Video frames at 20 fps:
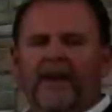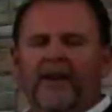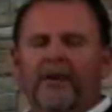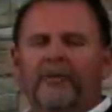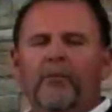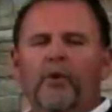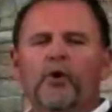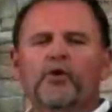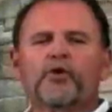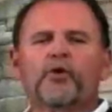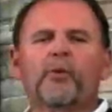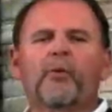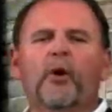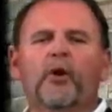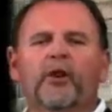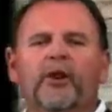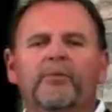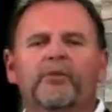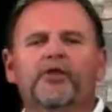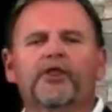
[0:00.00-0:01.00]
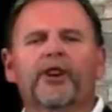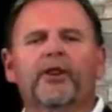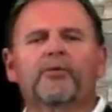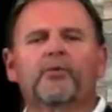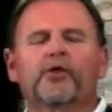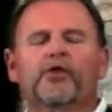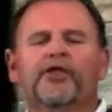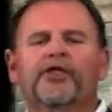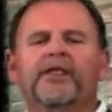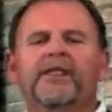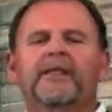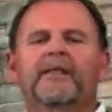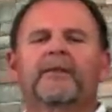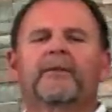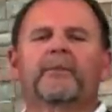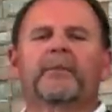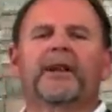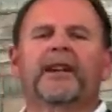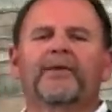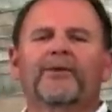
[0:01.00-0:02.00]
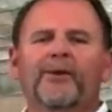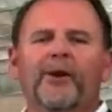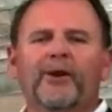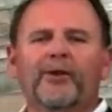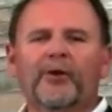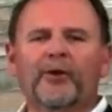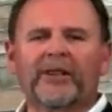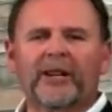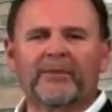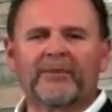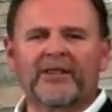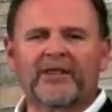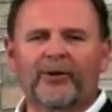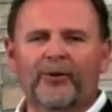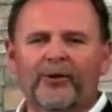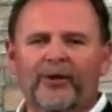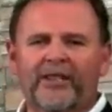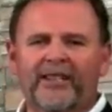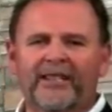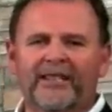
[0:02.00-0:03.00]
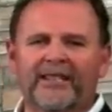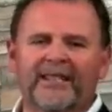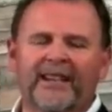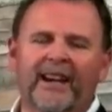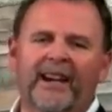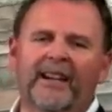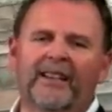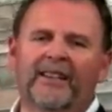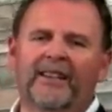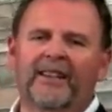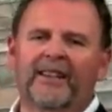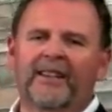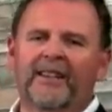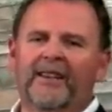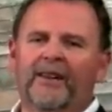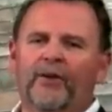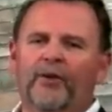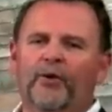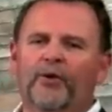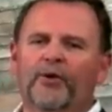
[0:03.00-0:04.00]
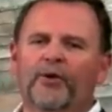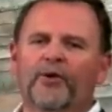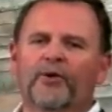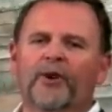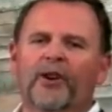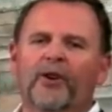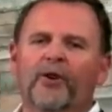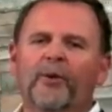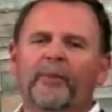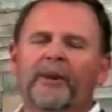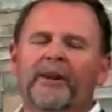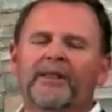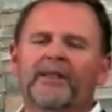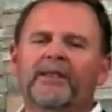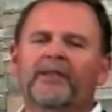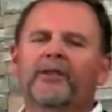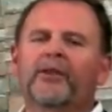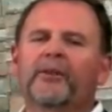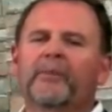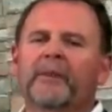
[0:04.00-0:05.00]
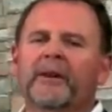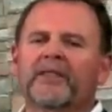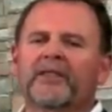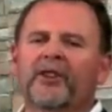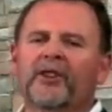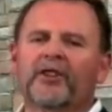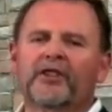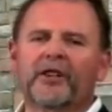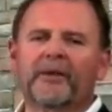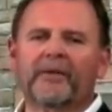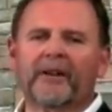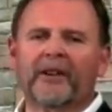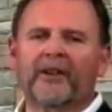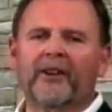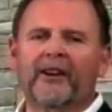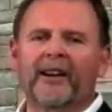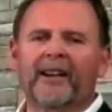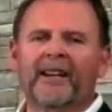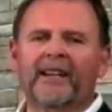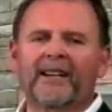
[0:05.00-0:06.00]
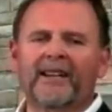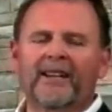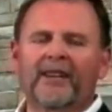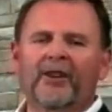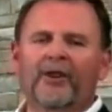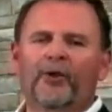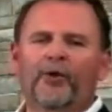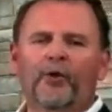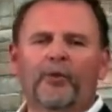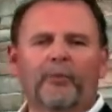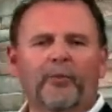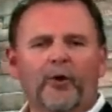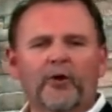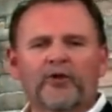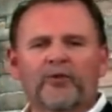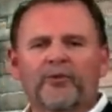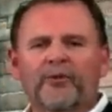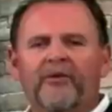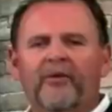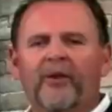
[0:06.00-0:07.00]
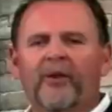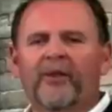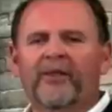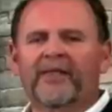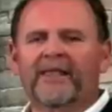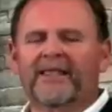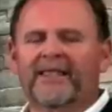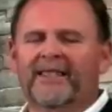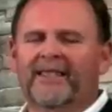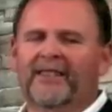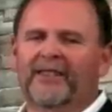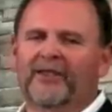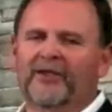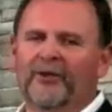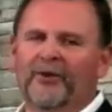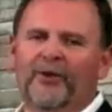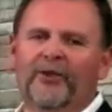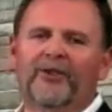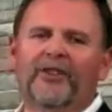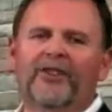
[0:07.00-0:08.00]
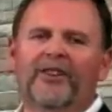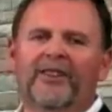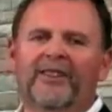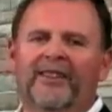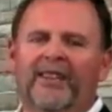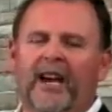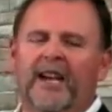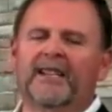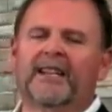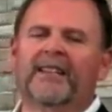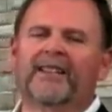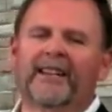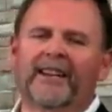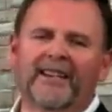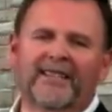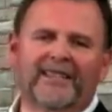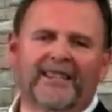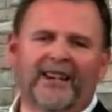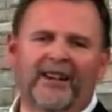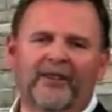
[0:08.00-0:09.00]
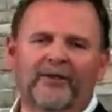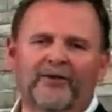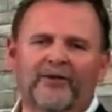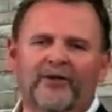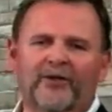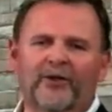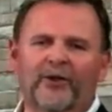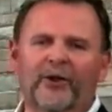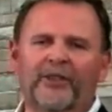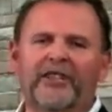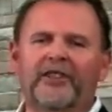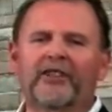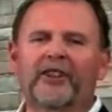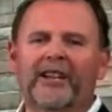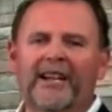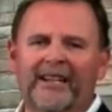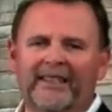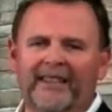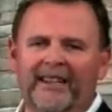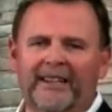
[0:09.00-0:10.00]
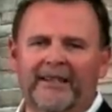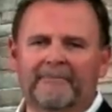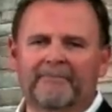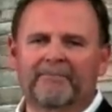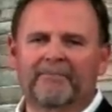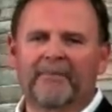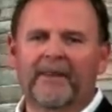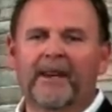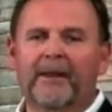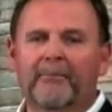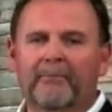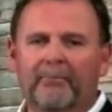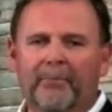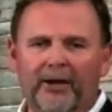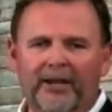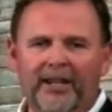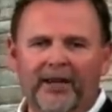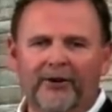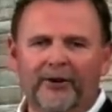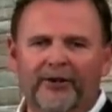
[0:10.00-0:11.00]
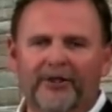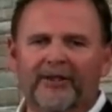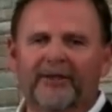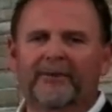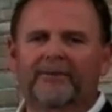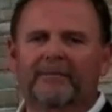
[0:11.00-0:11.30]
Bonjour, mon nom est Michel Bougie. Bienvenue à une autre émission de Ligne Directe. Aujourd'hui, en compagnie de pasteur Jeffrey Lorrain, nous poursuivons dans cette étude très intéressante sur l'idolâtrie. Bonne écoute.